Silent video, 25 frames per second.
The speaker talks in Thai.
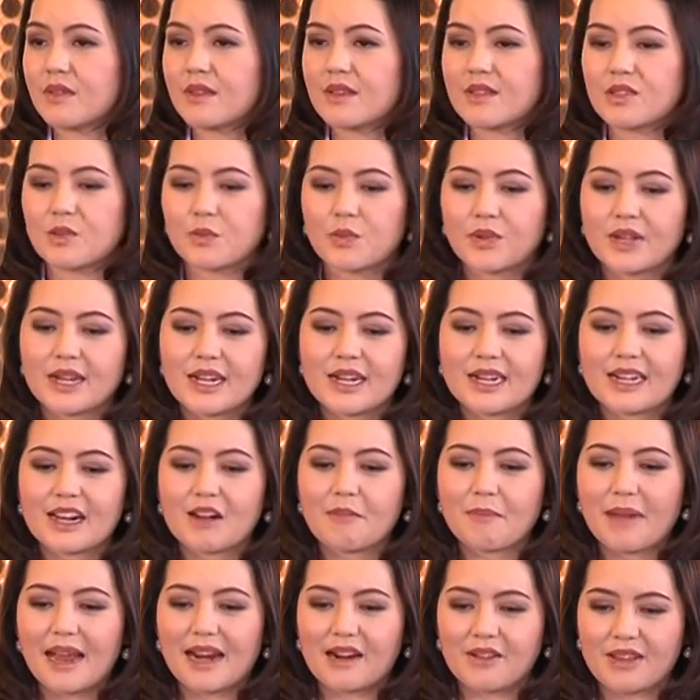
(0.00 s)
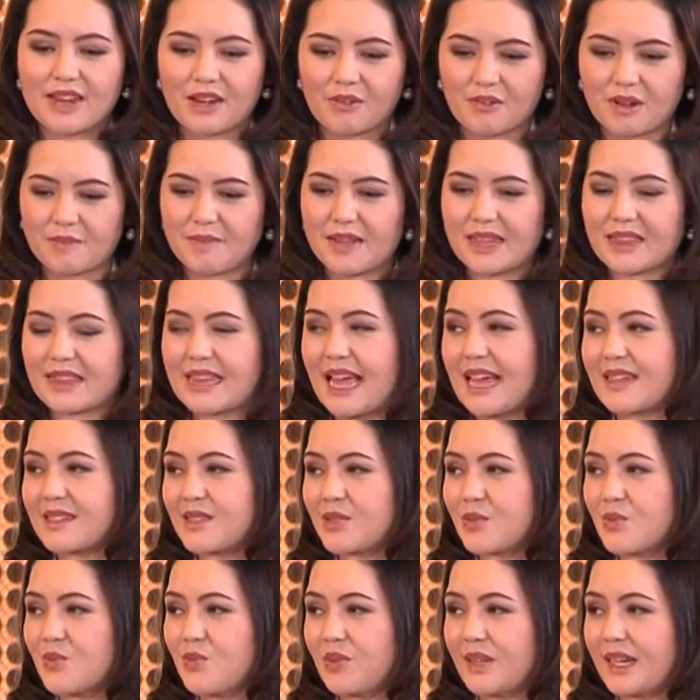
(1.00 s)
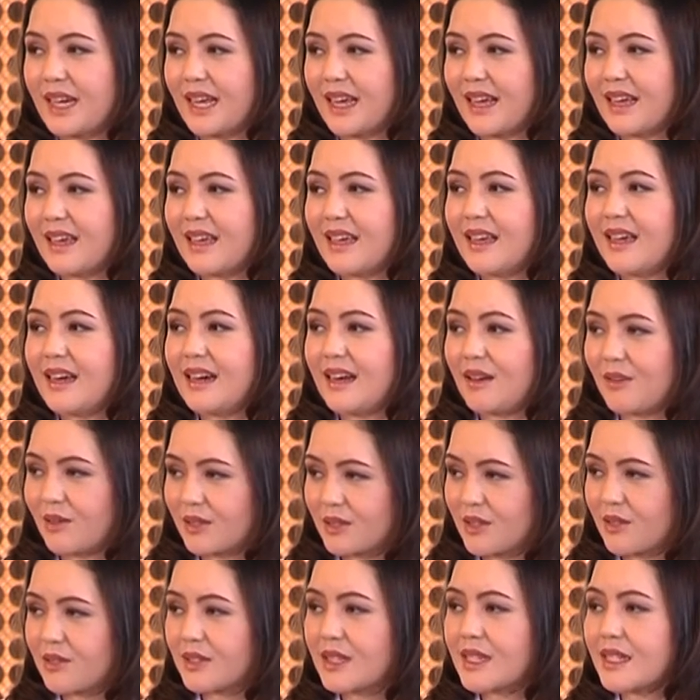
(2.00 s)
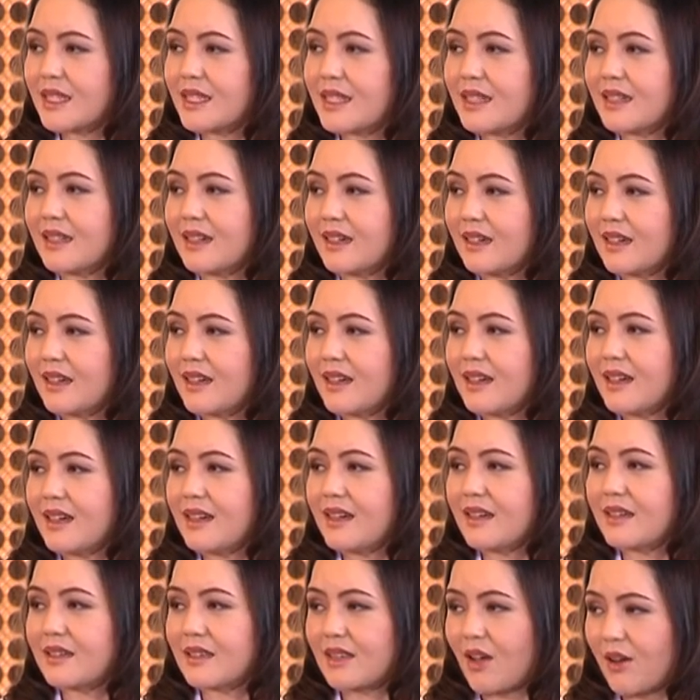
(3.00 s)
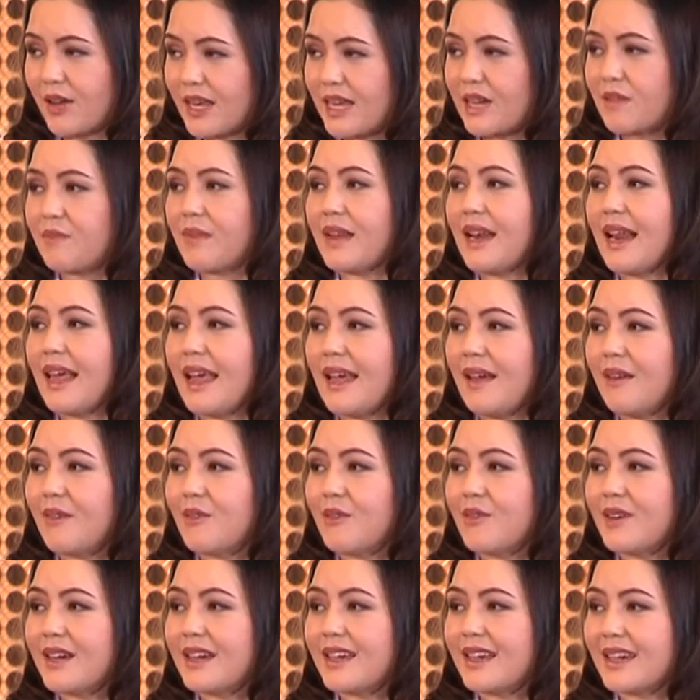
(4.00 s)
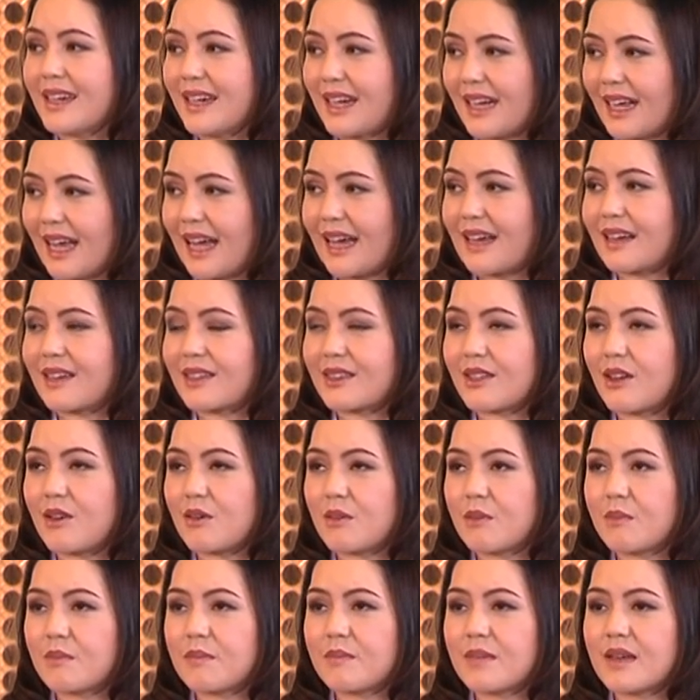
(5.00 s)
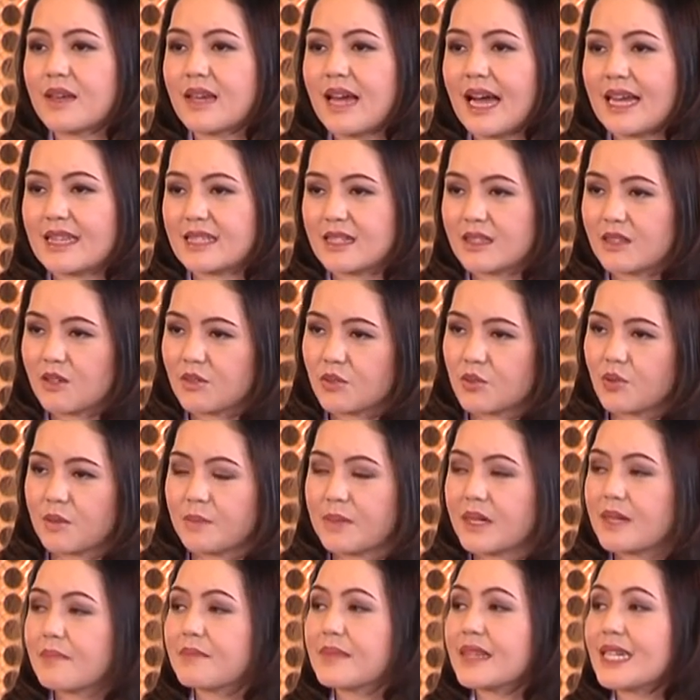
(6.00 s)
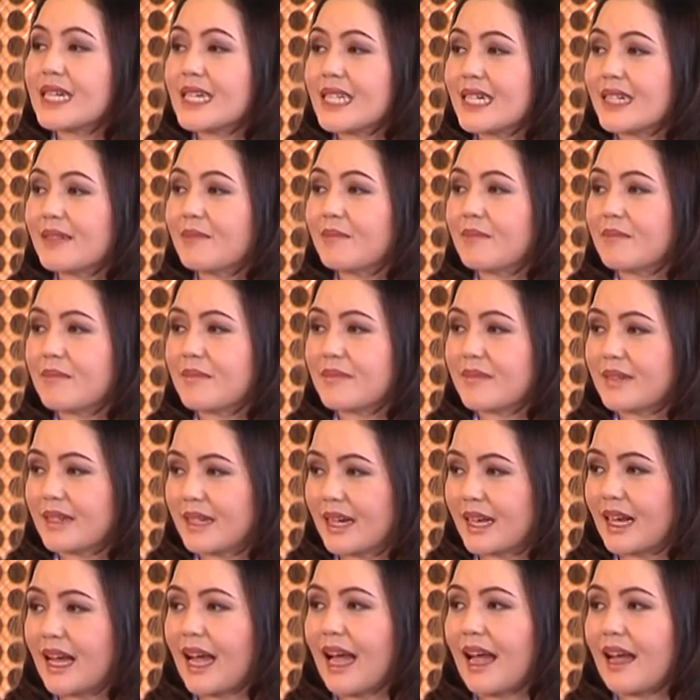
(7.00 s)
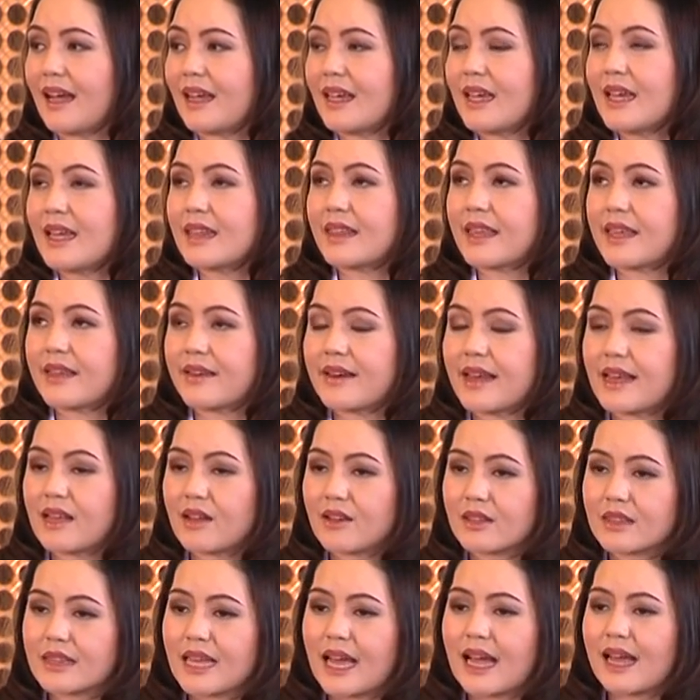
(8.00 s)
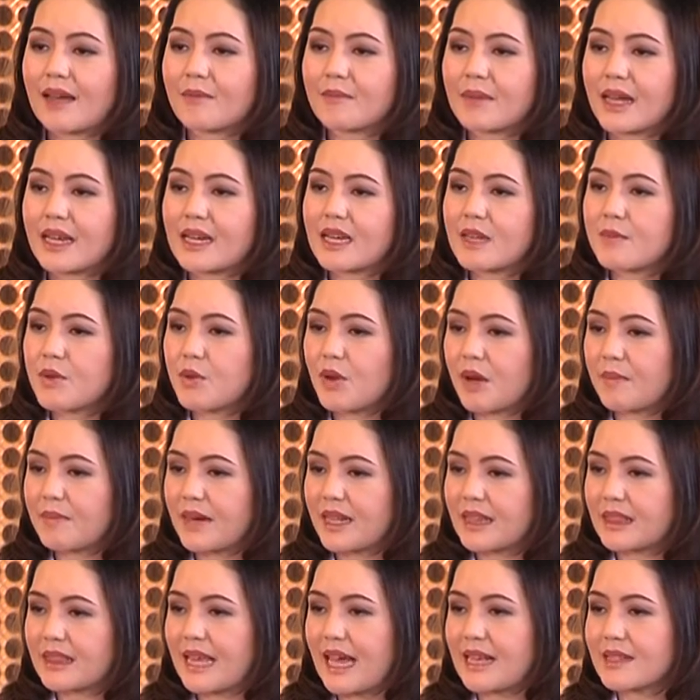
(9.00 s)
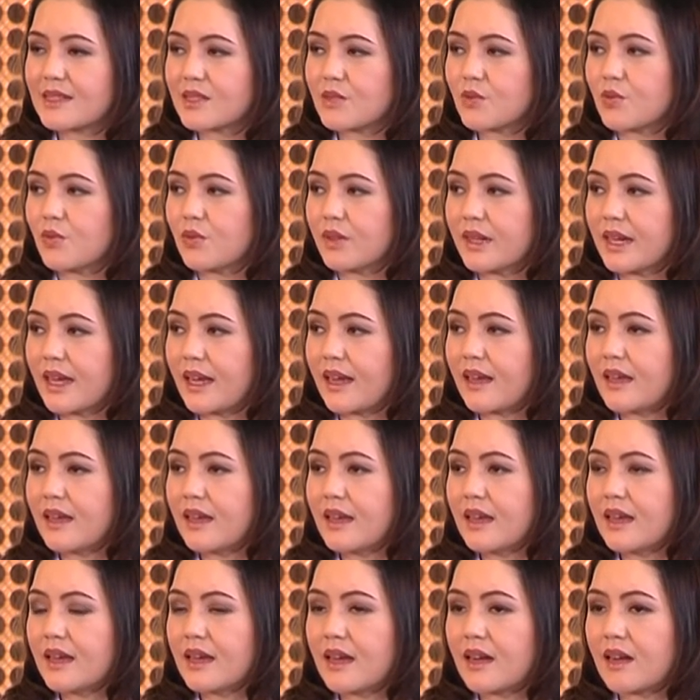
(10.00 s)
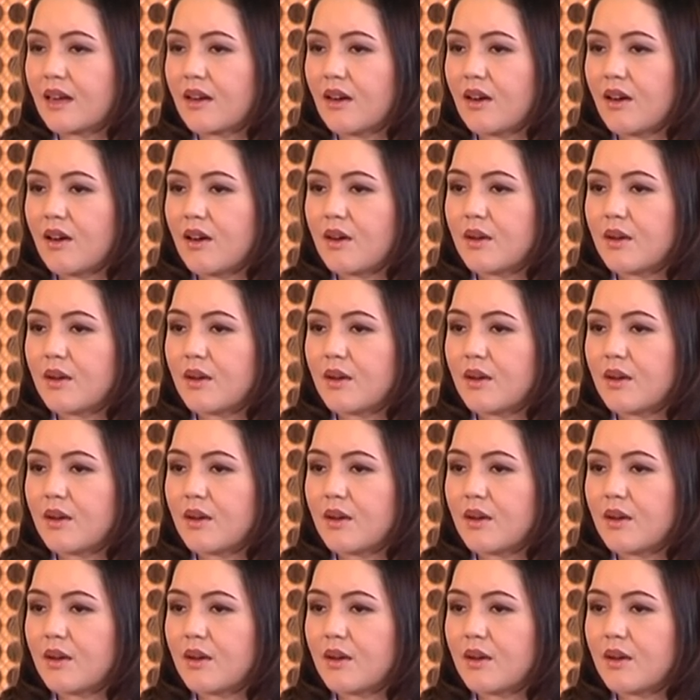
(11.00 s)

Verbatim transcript: สมมติเดินเข้ามาแล้วเห็นความดันตาสูงเนี่ยรเราก็ต้องนึกถึงต้อหินไว้แล้วนะคะ ก็ต้องอาจจะต้องตรวจเพิ่มเติมนะคะ แต่อย่างไรก็ตามการที่มีความดันตาสูงเนี่ยก็